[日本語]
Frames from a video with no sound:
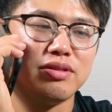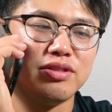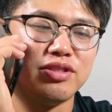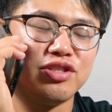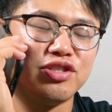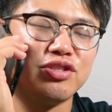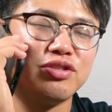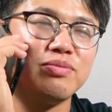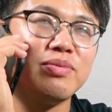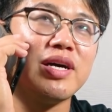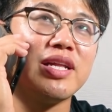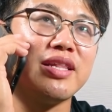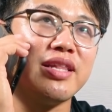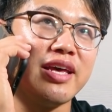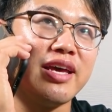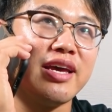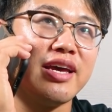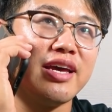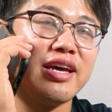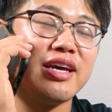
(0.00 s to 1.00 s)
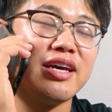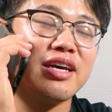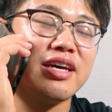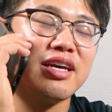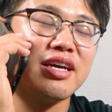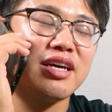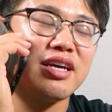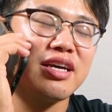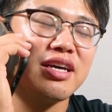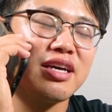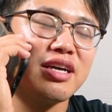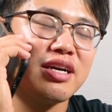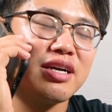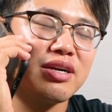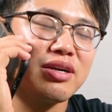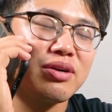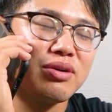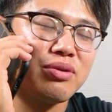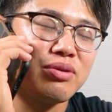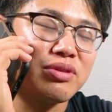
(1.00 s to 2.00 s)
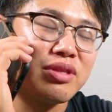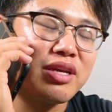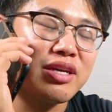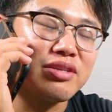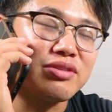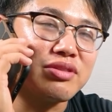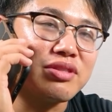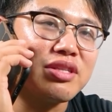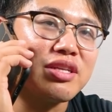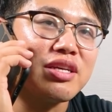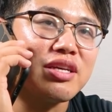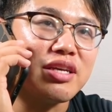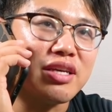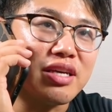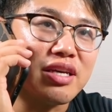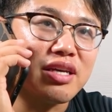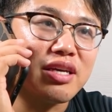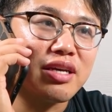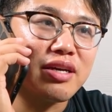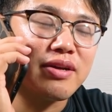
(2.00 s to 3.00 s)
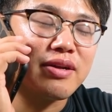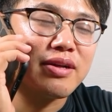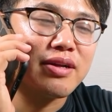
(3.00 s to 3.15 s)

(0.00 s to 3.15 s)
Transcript: じゅうまんね。答え言っていい？